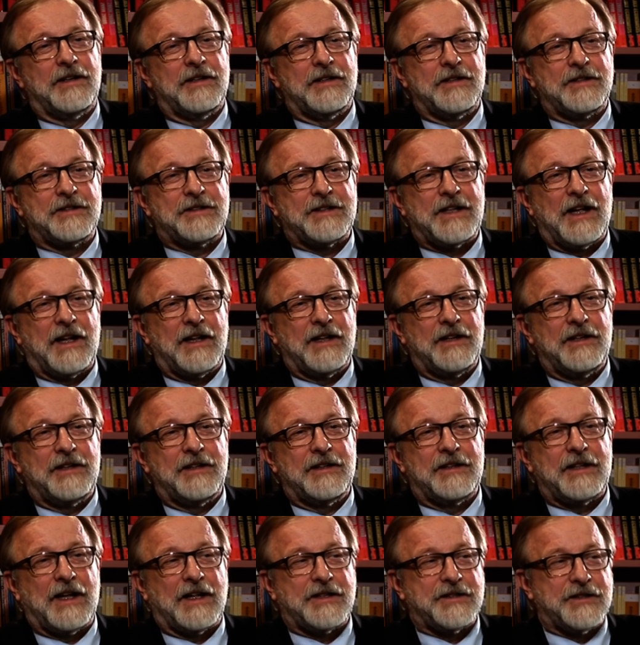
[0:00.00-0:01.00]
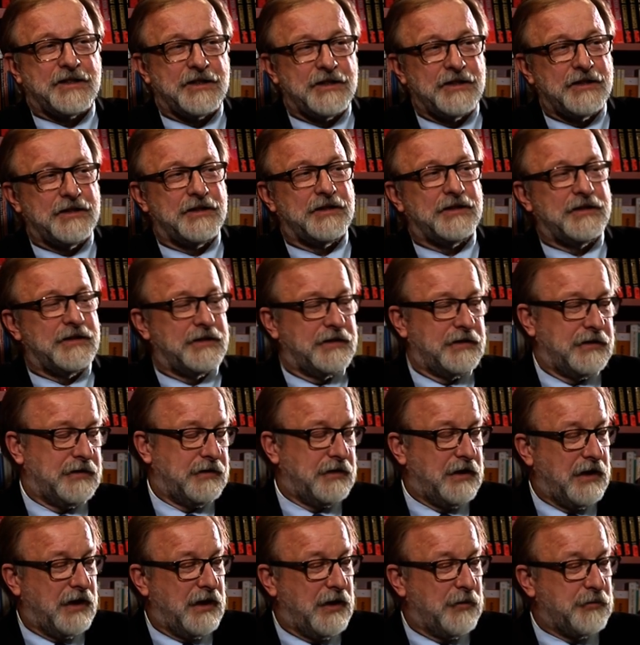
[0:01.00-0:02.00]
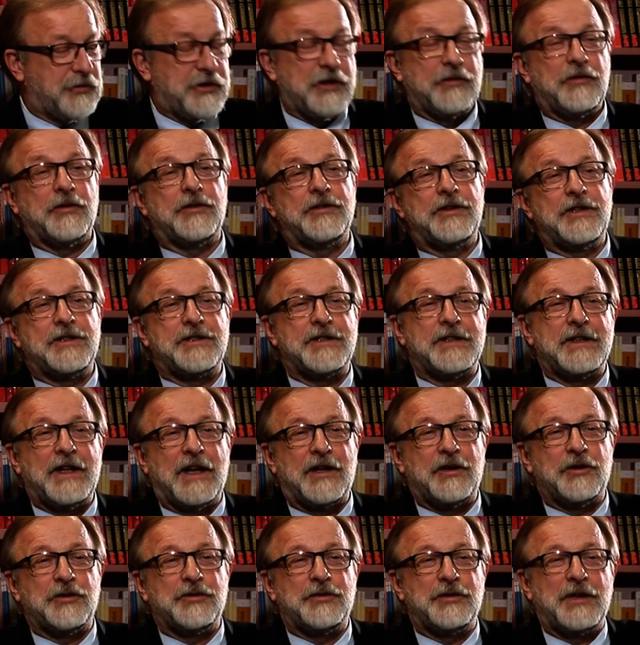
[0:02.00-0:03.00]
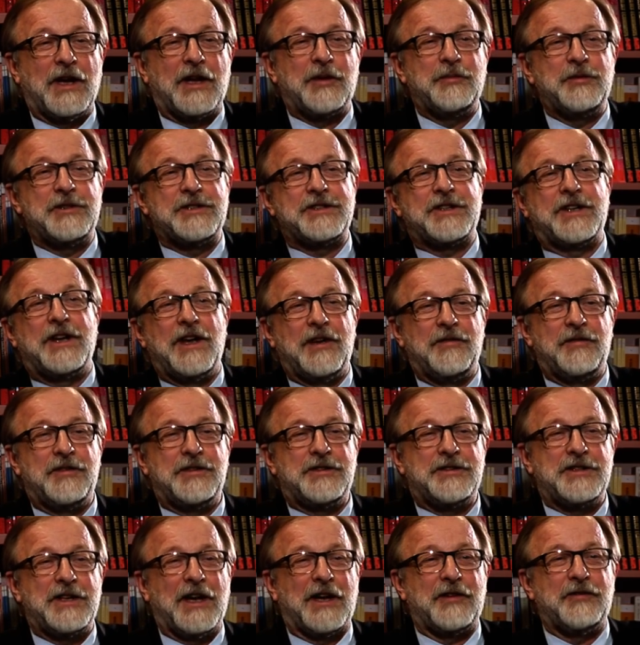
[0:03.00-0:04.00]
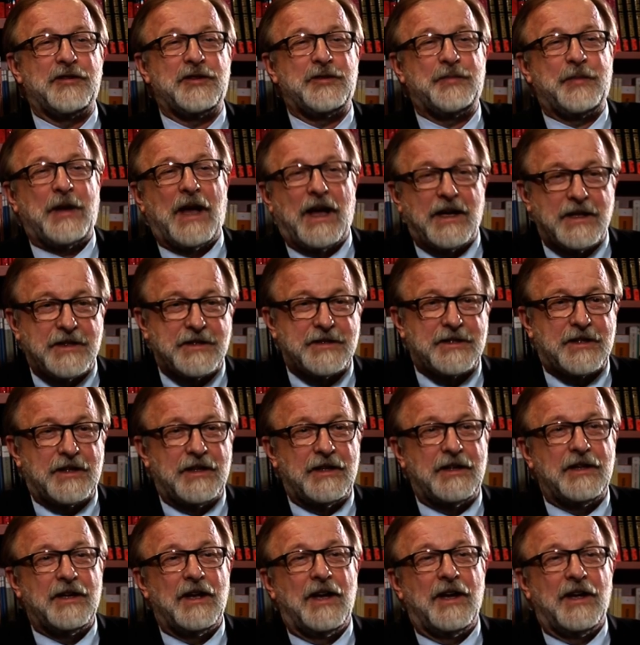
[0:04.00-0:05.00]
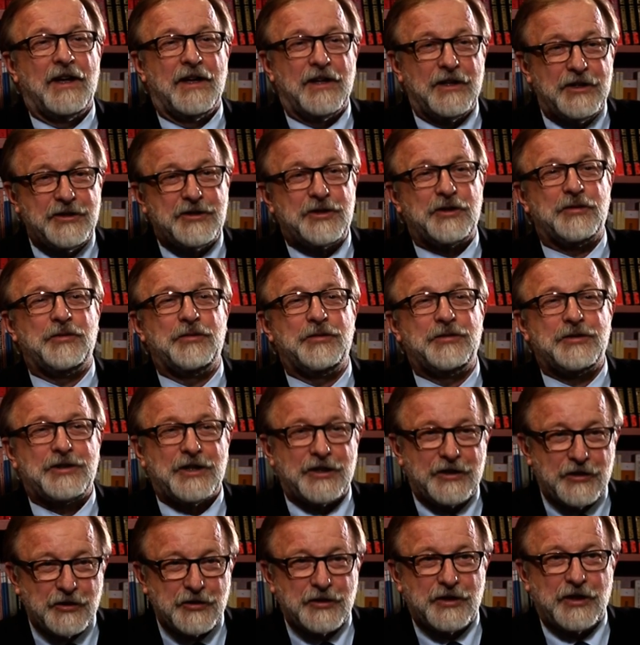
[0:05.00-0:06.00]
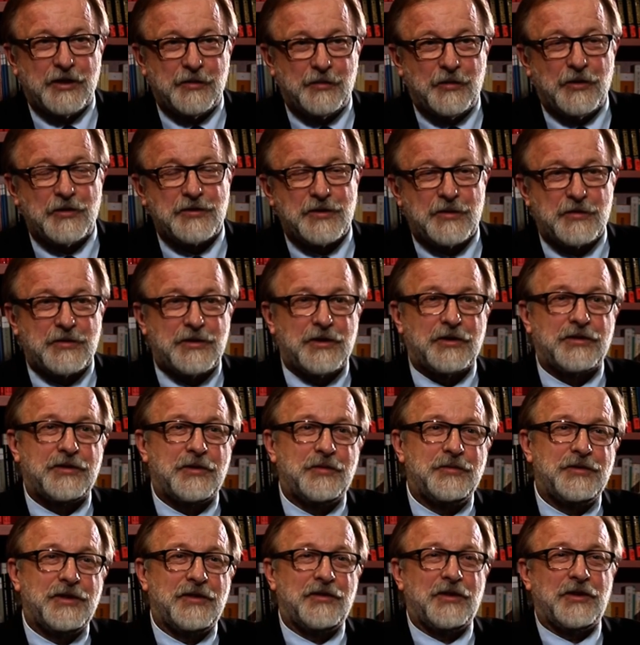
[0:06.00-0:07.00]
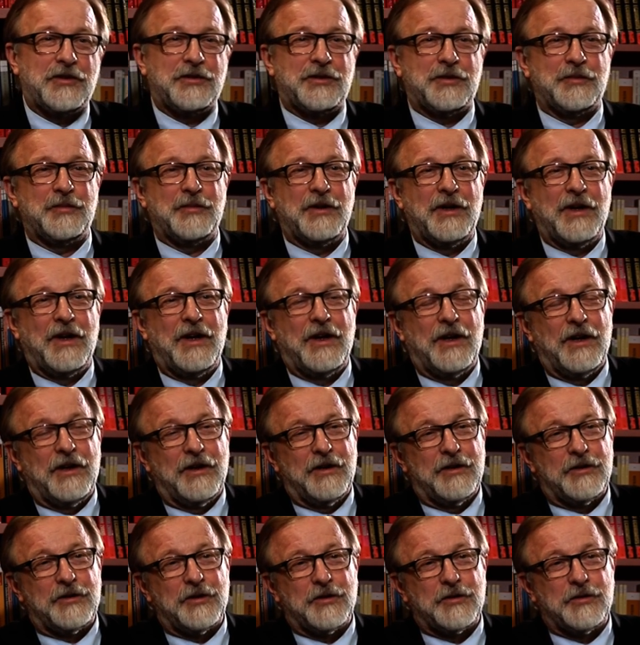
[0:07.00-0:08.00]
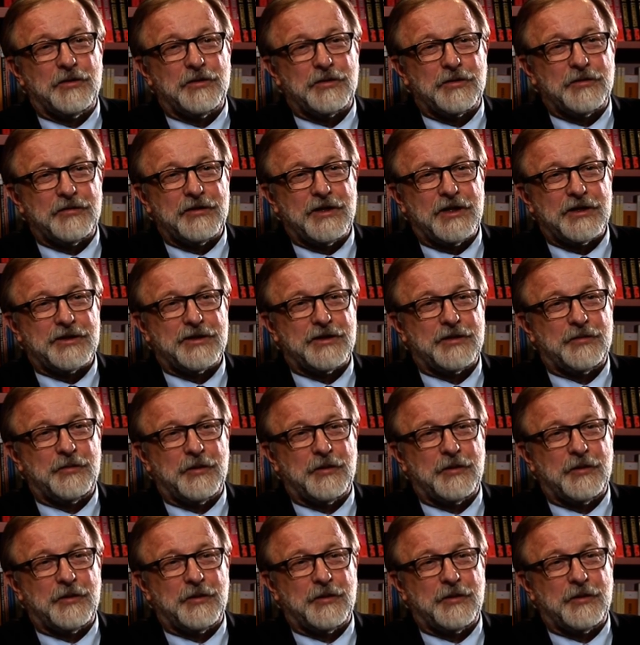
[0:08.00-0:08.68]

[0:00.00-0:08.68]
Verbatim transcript: stali tacy przewodnicy narodu jak Mickiewicz, jak Wyspiański. Liczył, że to się po 1989 roku również